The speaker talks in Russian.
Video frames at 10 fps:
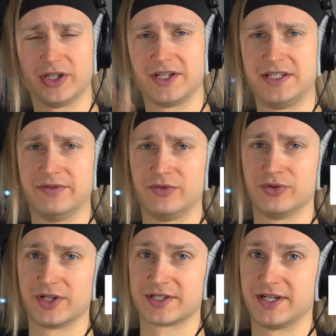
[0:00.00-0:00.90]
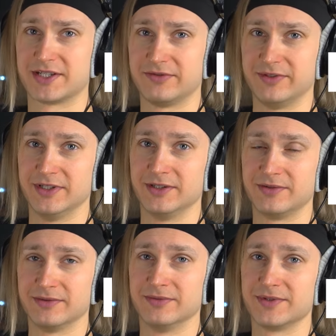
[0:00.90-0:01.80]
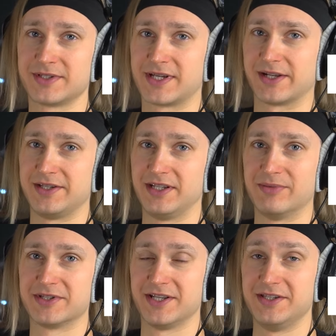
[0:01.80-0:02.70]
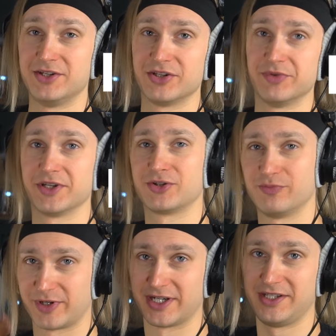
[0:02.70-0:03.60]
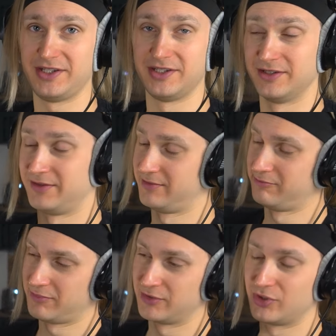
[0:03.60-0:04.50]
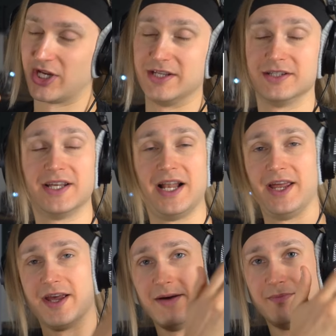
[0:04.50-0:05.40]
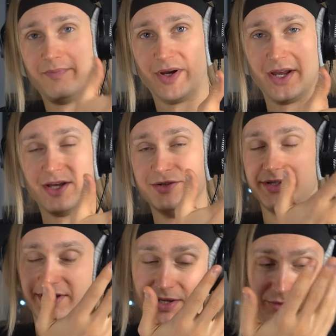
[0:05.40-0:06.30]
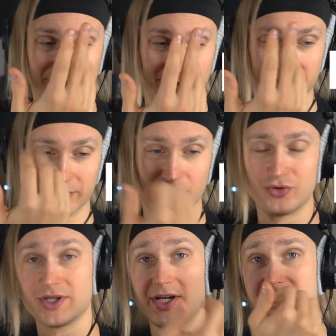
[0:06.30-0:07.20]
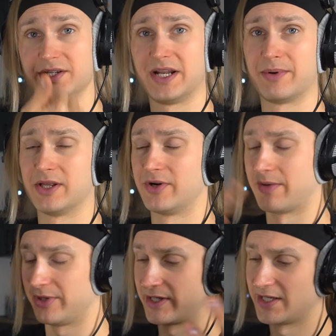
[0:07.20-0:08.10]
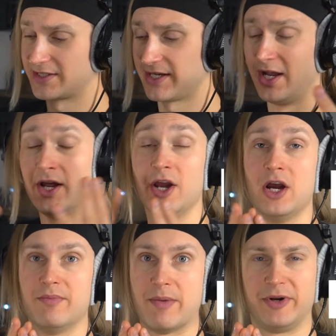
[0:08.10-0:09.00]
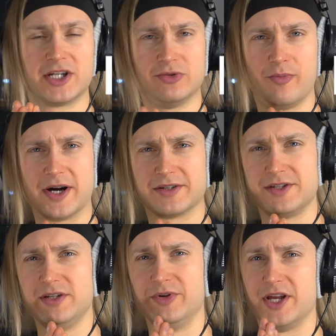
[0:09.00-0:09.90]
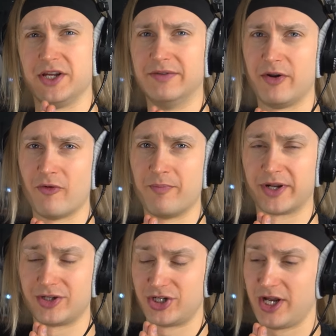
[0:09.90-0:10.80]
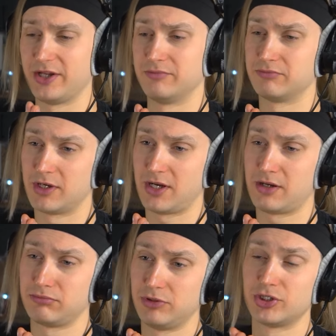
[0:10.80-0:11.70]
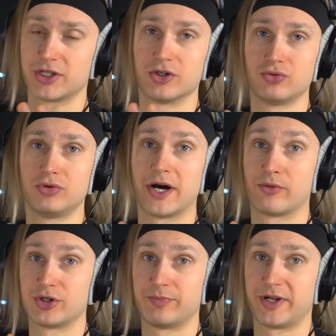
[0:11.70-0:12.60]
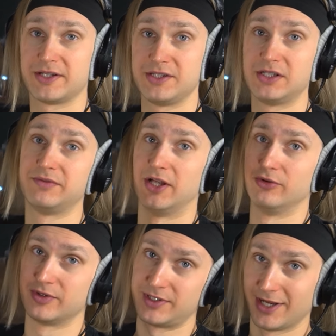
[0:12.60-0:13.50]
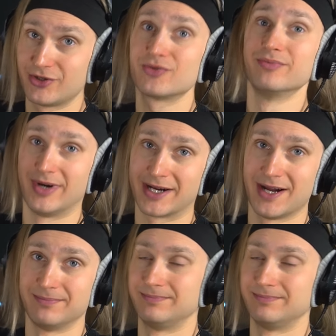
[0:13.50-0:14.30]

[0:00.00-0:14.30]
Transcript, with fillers: красиво все рассказывает э, с картинками статичными, так что проходите, изучайте. Далее MP Entertainment, это музыка, телеграм-канал Хаплокация. По-прежнему Максим, я не говорю вам прощай, а лишь скажу хороших праздников, до новых встреч, пока.